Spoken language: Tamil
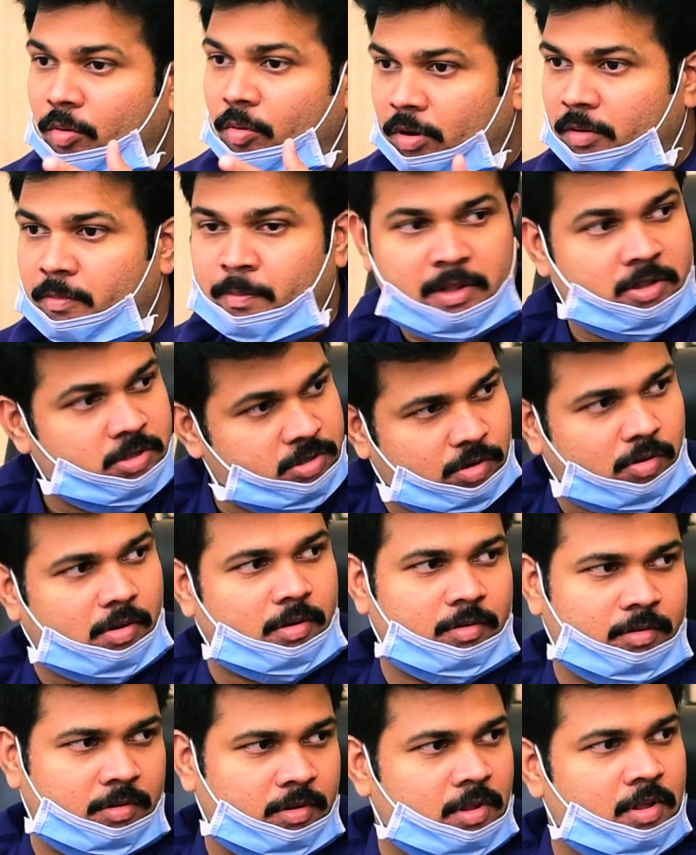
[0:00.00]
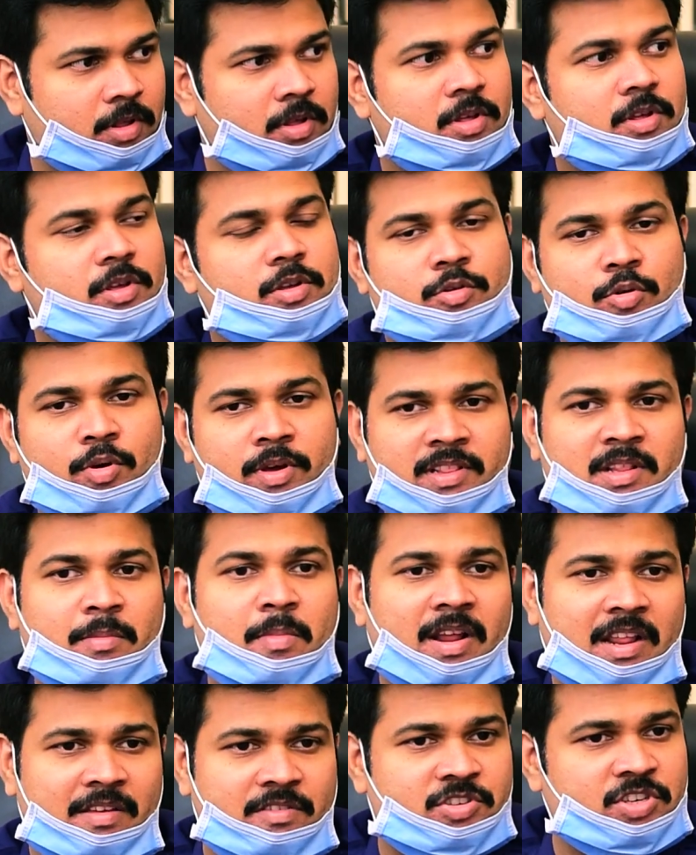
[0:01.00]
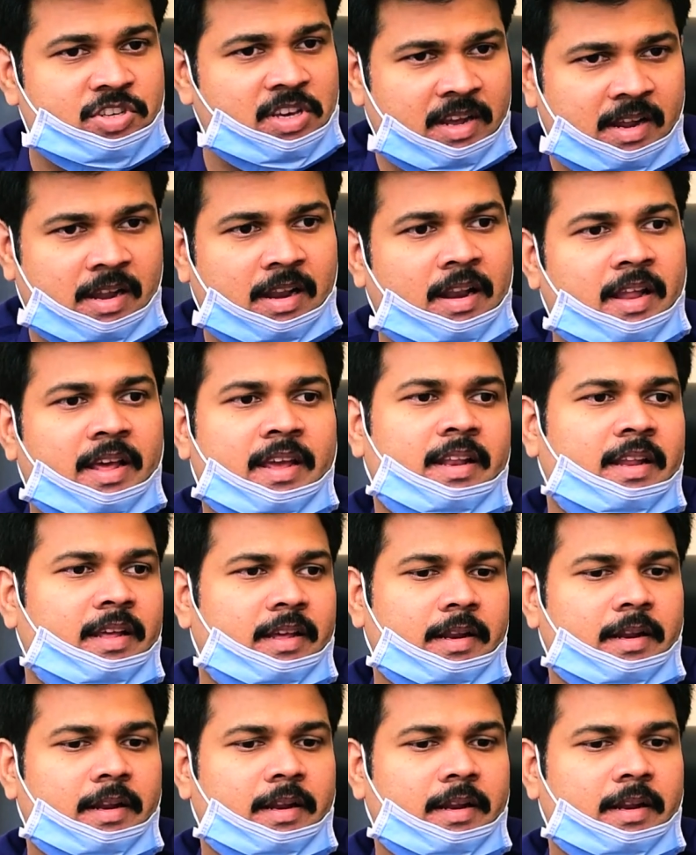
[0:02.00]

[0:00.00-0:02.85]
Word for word: அவங்களுக்கு பதில் சொல்லணும் ஸோ இந்த மாதிரி விஷயங்கள்லாம் இன்றைக்கி